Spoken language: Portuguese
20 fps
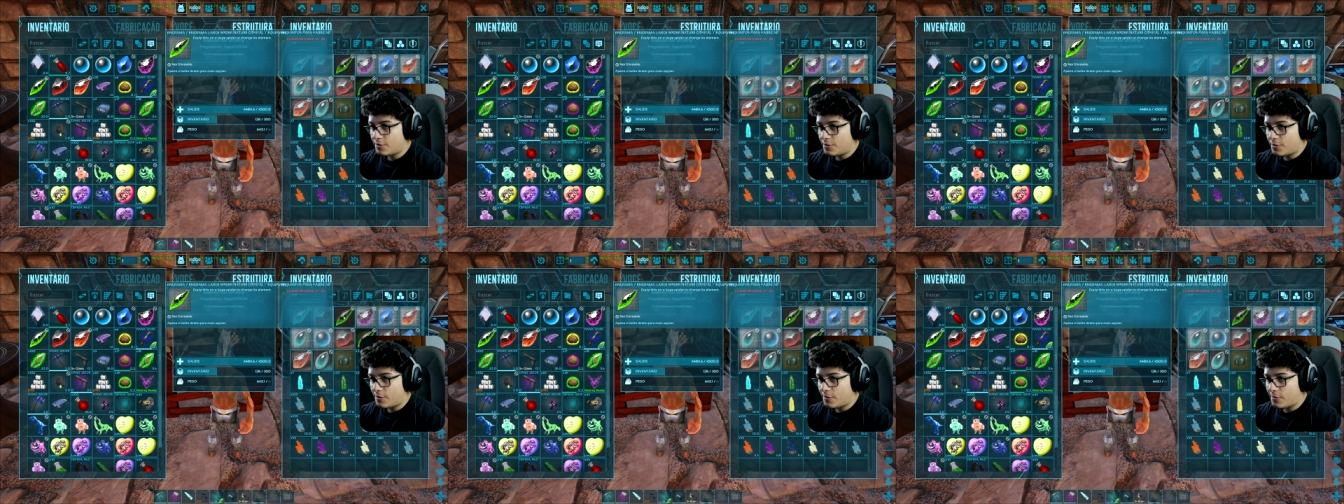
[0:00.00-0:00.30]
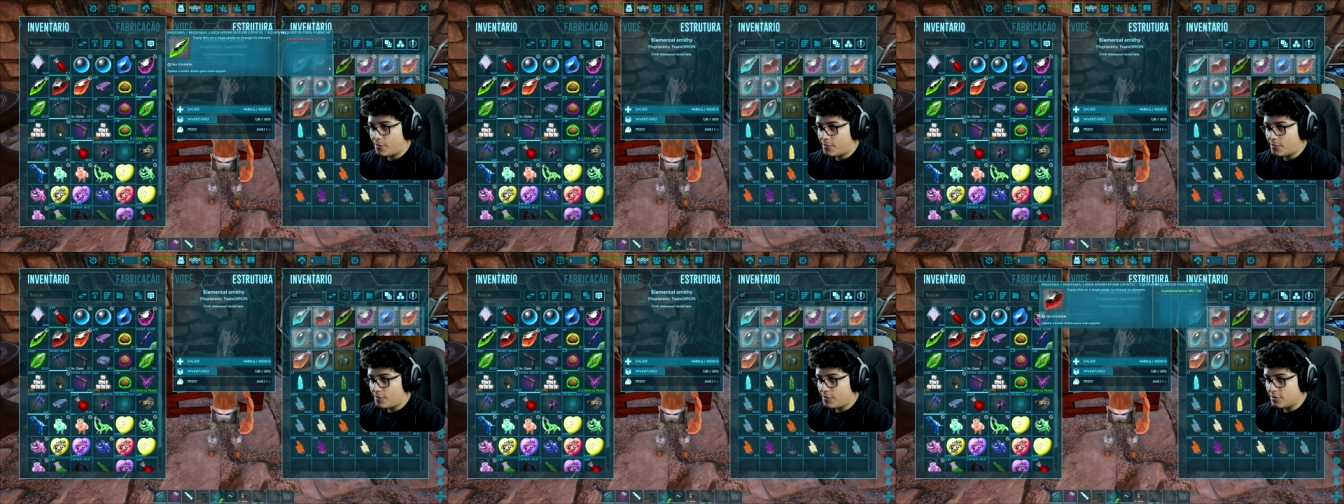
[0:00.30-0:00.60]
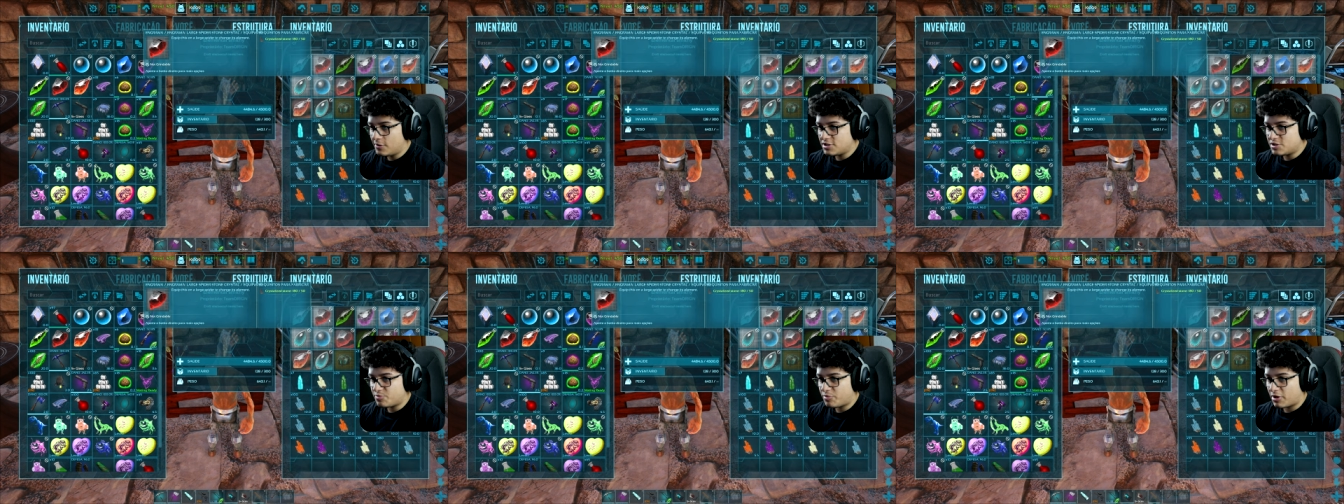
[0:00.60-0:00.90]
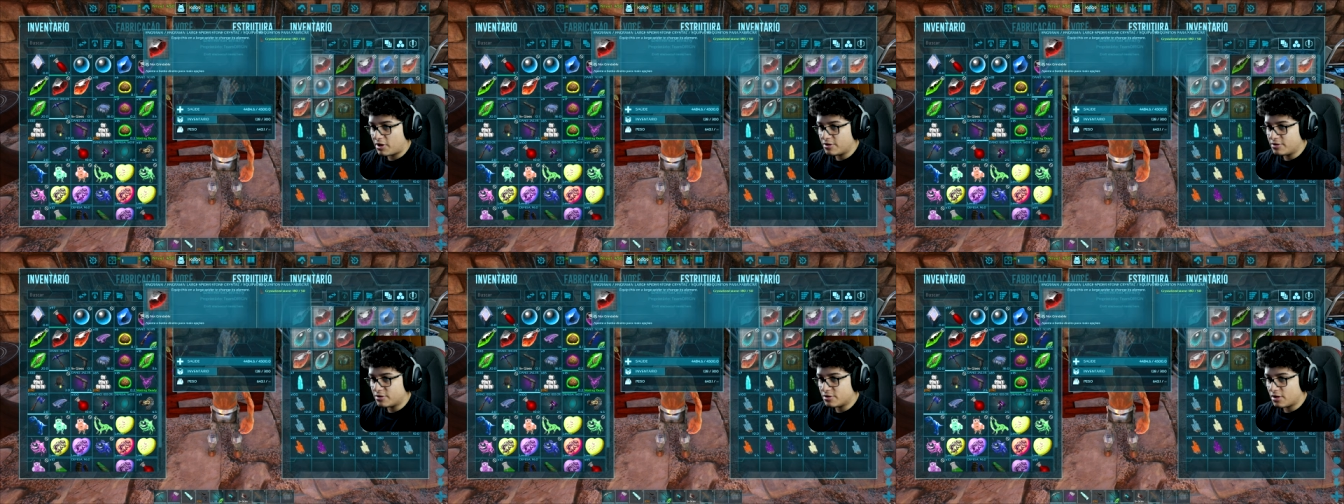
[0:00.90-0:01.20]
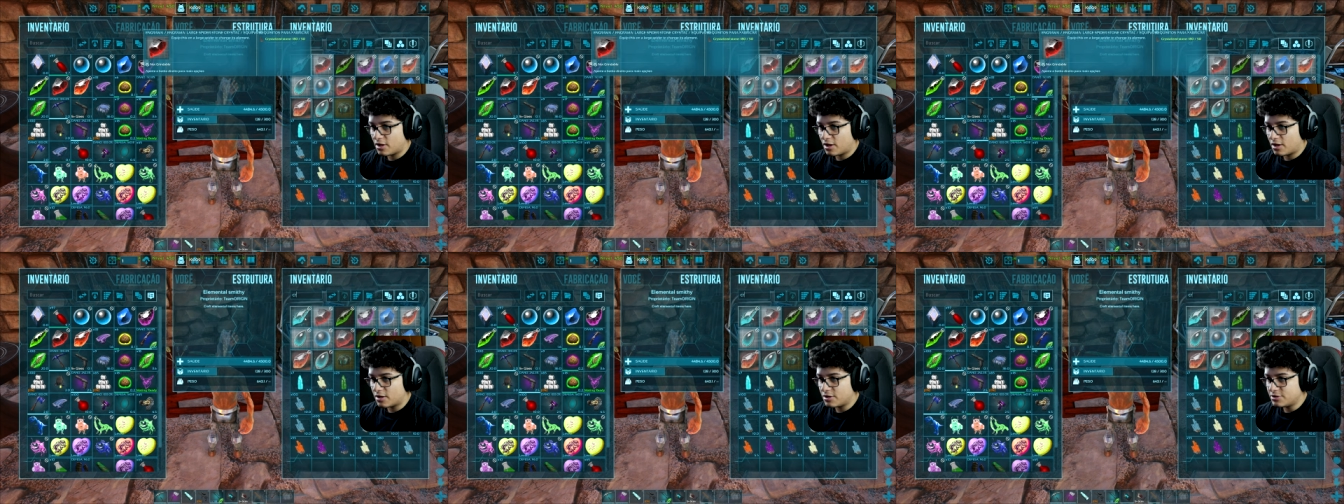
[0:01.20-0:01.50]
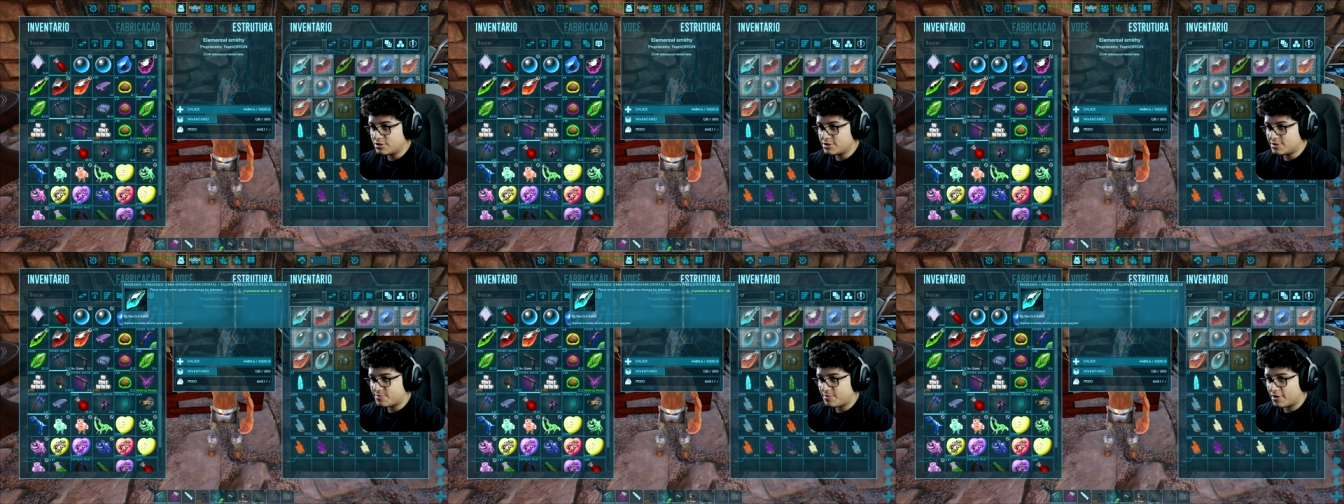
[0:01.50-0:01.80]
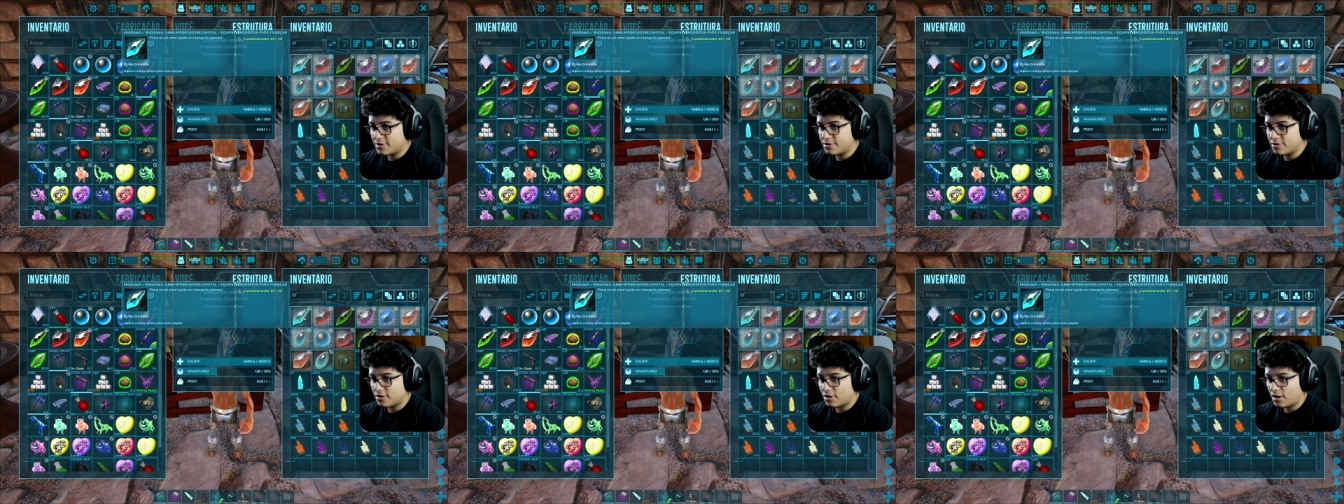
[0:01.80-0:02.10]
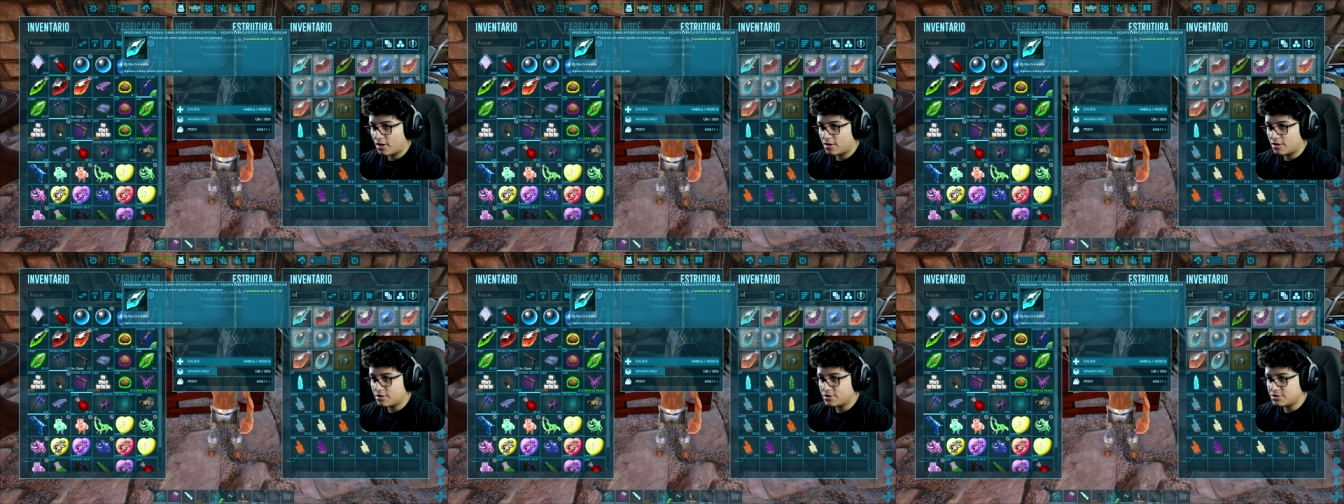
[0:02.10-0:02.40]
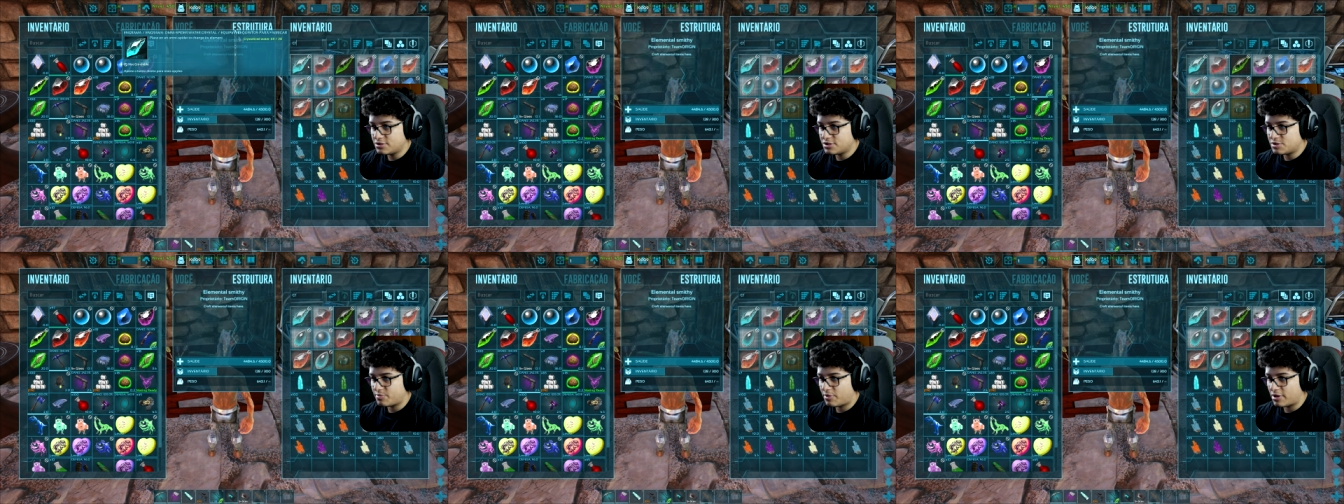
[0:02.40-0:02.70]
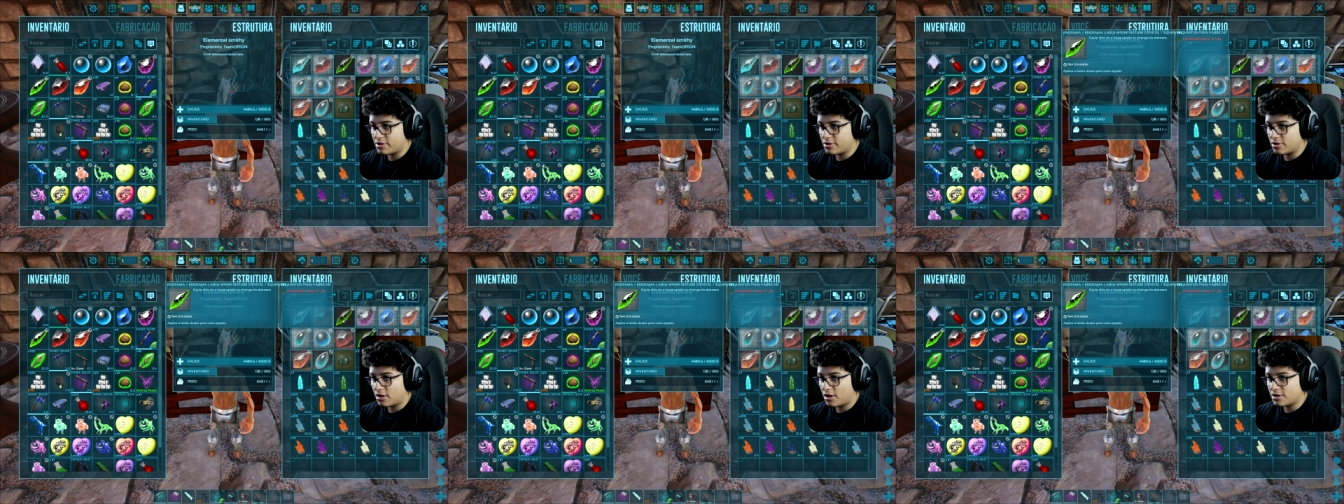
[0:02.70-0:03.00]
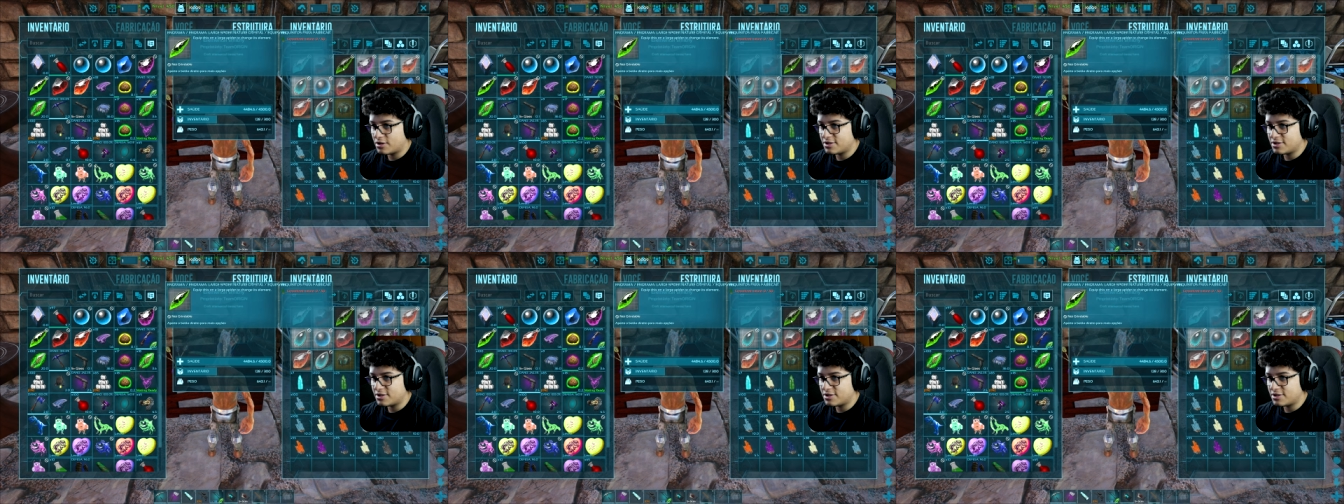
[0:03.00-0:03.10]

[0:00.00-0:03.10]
Aham, uhum, Spider Large, Spider Large, Spider Large.